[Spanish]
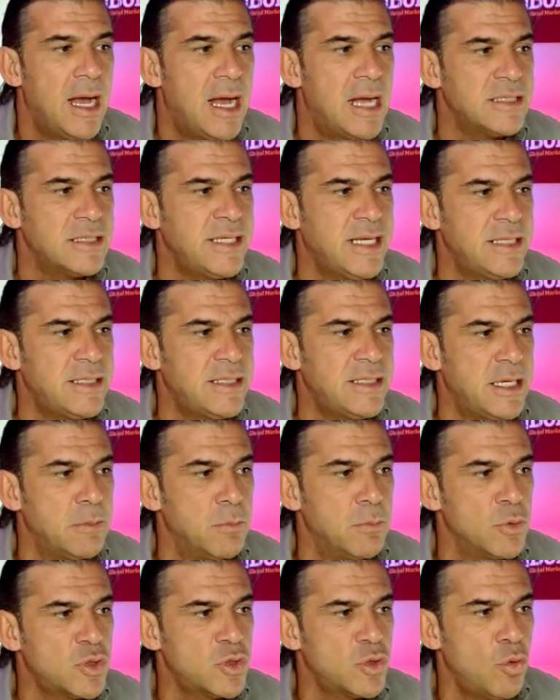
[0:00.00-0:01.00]
Así que
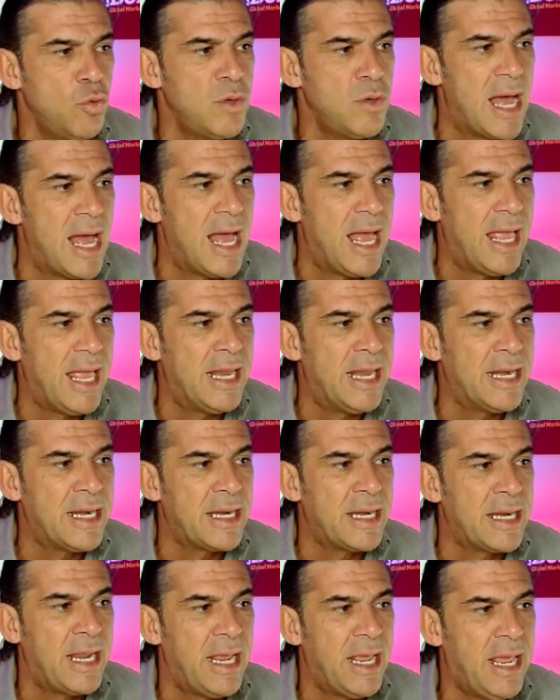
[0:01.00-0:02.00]
tenemos una
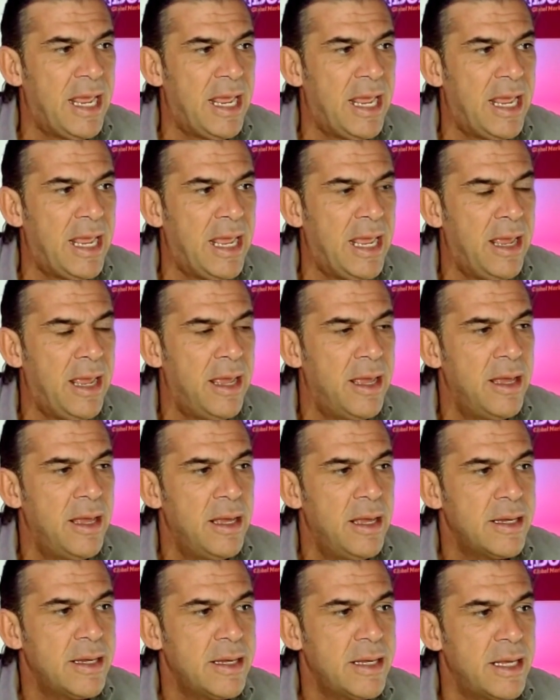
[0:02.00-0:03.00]
RE, que
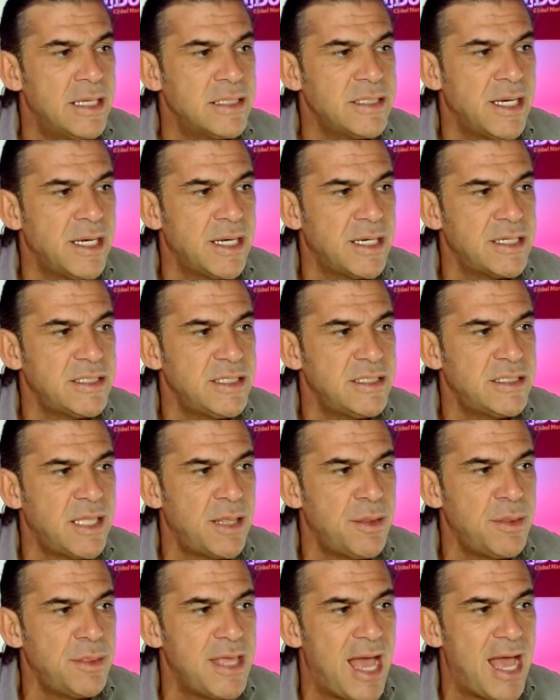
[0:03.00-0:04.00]
es
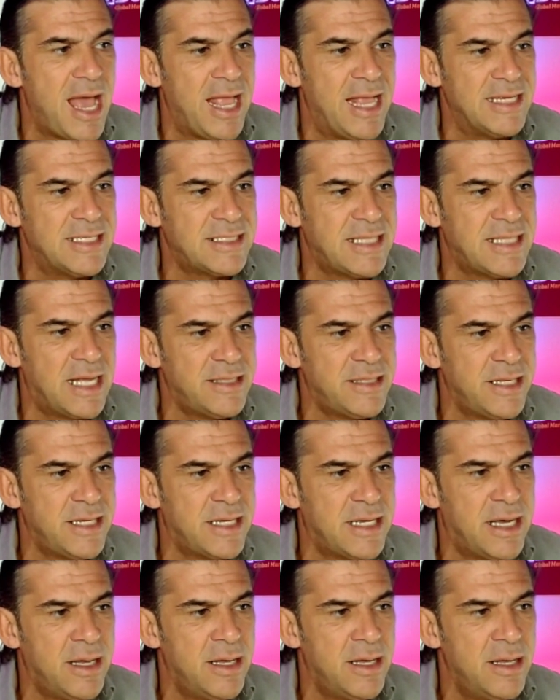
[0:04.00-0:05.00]
resistencia
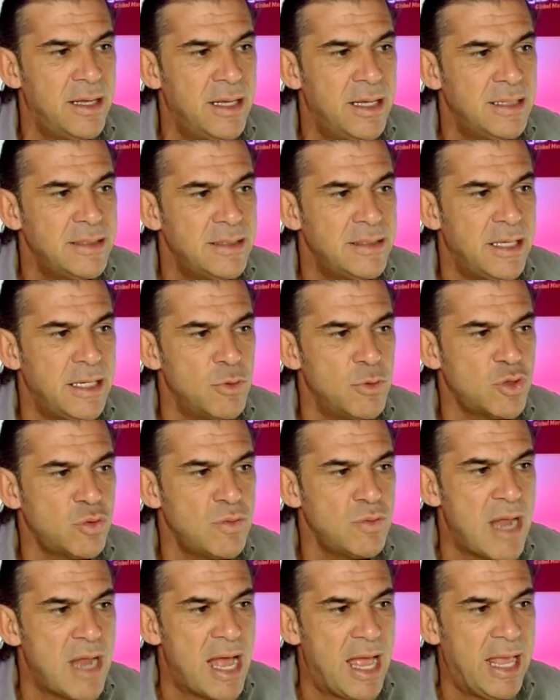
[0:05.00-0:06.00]
estática,
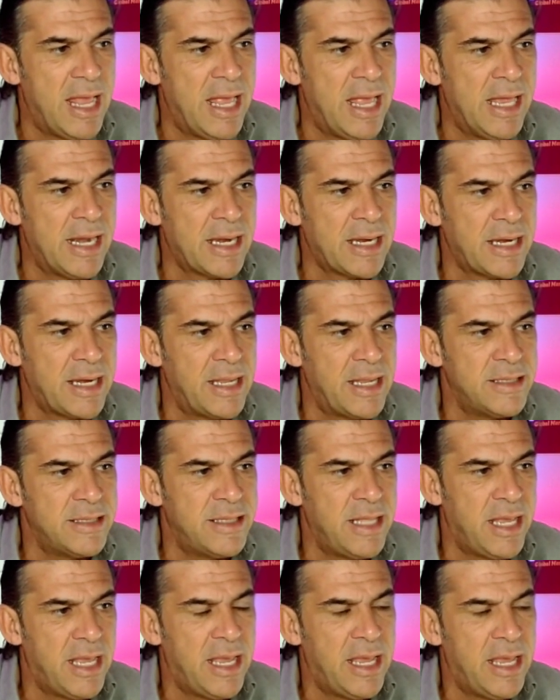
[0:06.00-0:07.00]
tenemos una
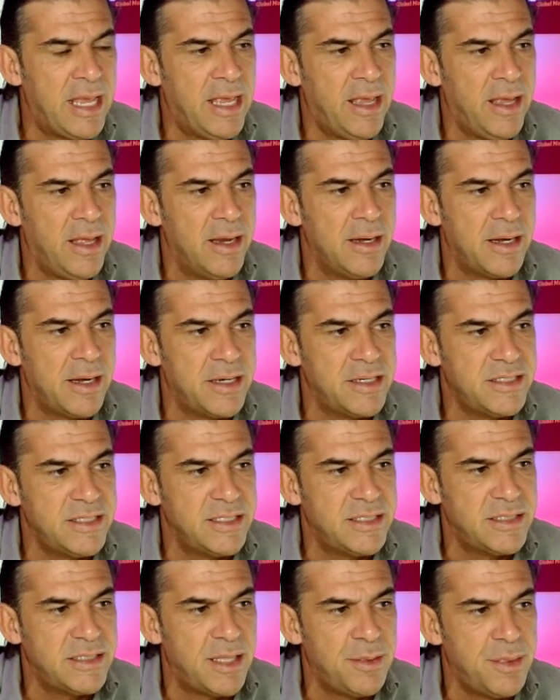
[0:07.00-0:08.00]
RD,
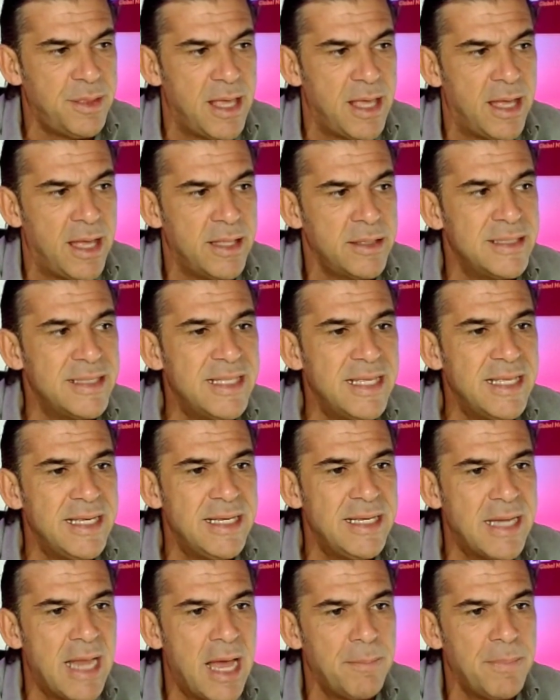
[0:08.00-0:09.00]
resistencia
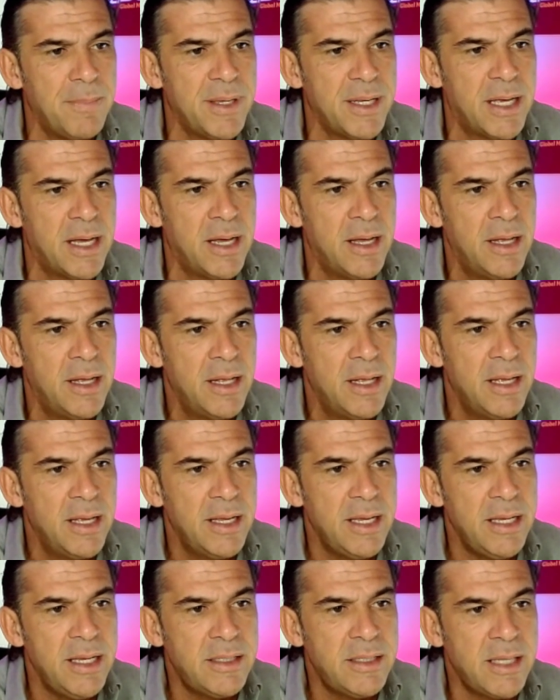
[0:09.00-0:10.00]
dinámica,
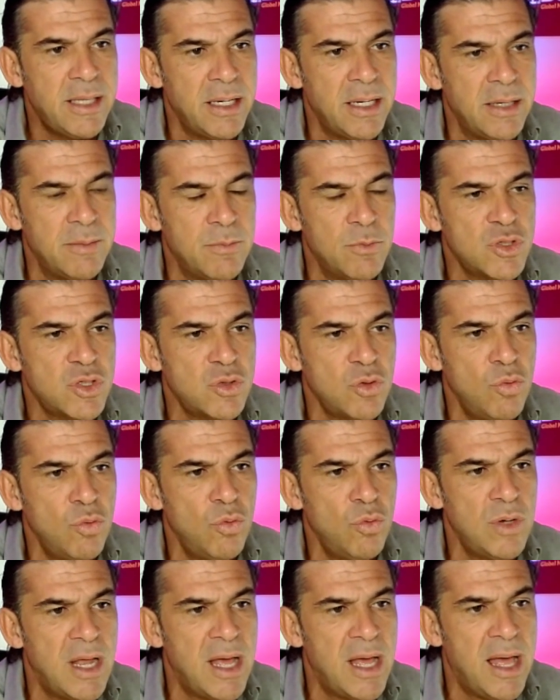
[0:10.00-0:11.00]
y tenemos
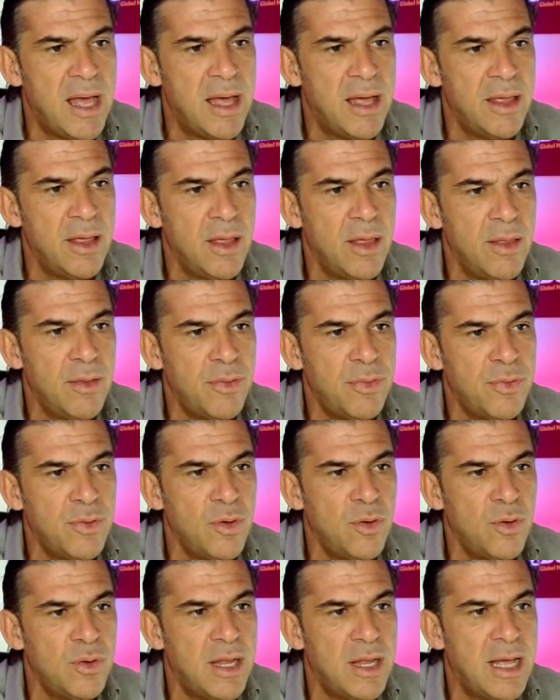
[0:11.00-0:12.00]
una
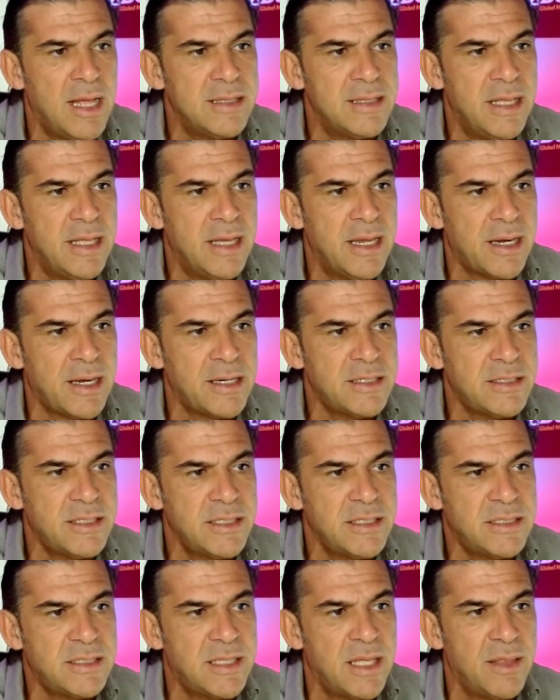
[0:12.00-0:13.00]
zona de
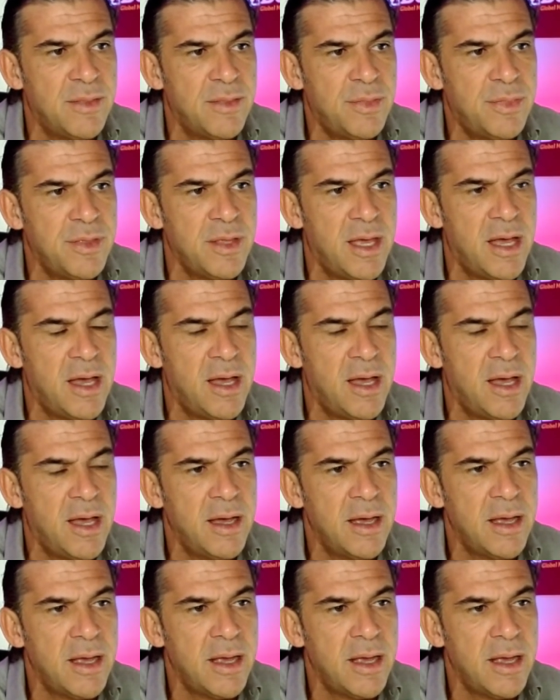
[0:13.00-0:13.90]
resistencia